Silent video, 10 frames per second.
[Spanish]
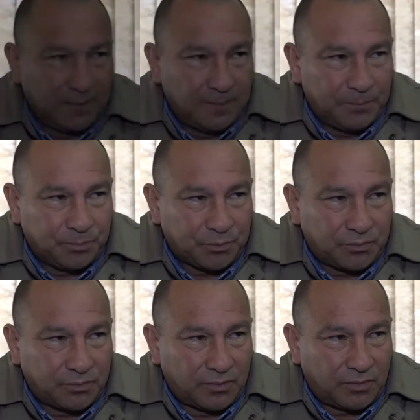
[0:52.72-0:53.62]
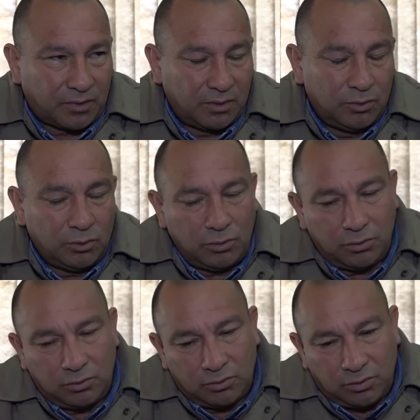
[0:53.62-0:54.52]
esto ahora el veto?
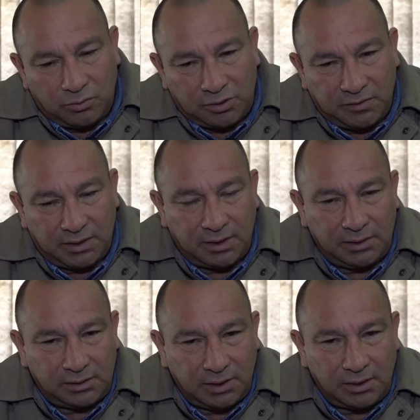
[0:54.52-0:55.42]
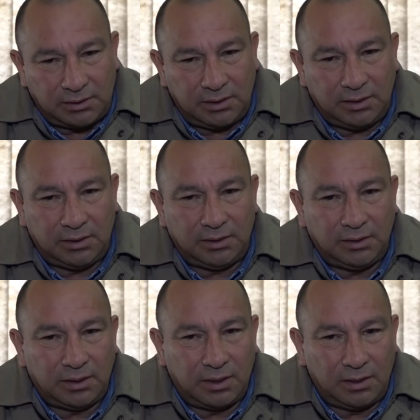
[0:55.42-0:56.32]
No, no, ¿cómo se va a analizar
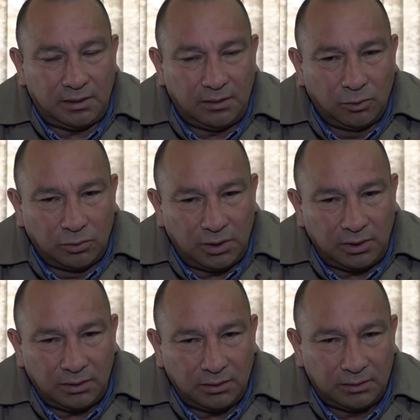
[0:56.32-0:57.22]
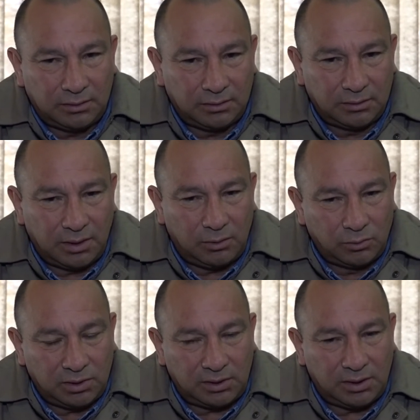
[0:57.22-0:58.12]
si el lunes el
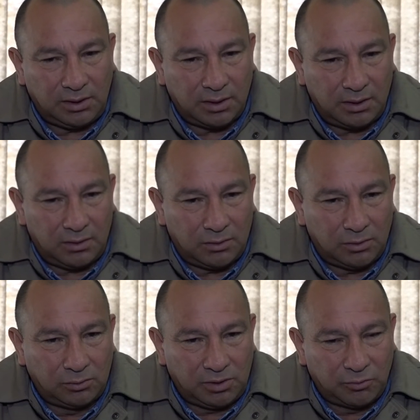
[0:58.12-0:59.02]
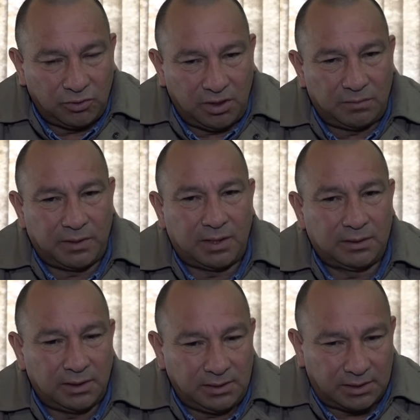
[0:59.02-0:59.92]
lunes tenía ellos el último día para
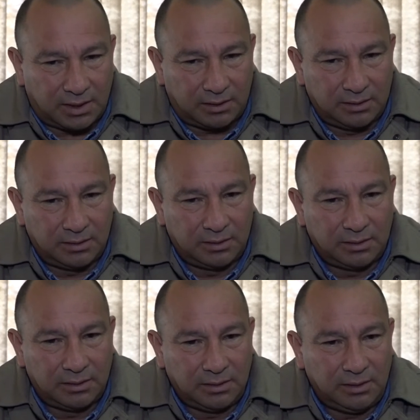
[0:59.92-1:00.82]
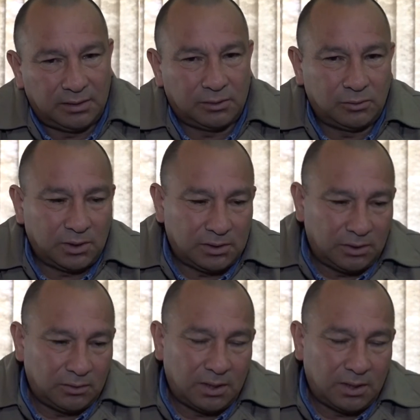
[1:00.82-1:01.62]
analizar. Y resulta que no,